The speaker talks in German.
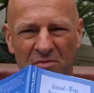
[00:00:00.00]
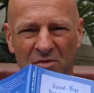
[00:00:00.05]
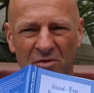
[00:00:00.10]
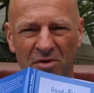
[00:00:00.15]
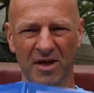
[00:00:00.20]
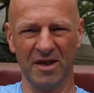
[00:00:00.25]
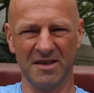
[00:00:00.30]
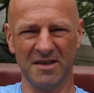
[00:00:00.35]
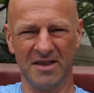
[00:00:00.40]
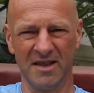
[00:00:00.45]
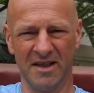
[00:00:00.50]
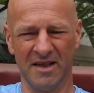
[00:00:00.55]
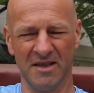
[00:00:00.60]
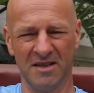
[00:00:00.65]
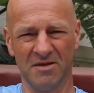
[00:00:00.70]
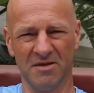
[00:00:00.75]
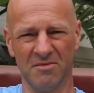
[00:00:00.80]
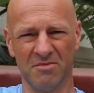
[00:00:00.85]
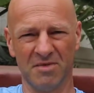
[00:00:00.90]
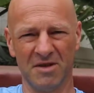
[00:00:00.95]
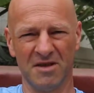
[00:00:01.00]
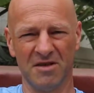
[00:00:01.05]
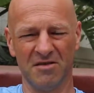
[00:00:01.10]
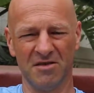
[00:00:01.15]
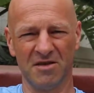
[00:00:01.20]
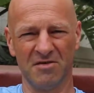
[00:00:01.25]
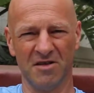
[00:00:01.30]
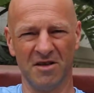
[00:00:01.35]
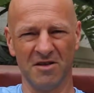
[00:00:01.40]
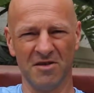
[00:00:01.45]
Buch erzählen,
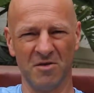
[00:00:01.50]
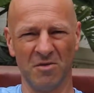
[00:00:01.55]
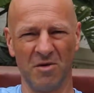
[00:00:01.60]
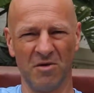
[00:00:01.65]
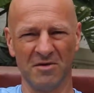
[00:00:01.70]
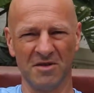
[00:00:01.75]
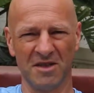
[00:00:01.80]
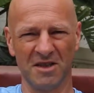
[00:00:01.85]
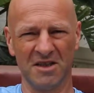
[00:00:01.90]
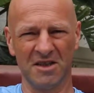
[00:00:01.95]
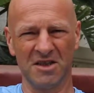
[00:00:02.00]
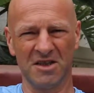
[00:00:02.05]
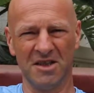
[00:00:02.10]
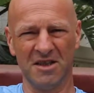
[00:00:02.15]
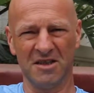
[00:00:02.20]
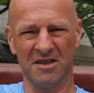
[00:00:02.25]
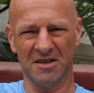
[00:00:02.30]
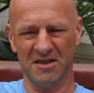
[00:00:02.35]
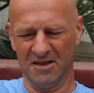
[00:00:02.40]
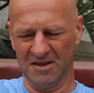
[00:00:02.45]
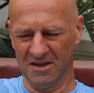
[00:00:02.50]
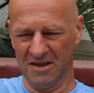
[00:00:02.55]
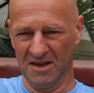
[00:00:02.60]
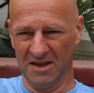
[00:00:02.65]
beziehungsweise über unsere Geschichte.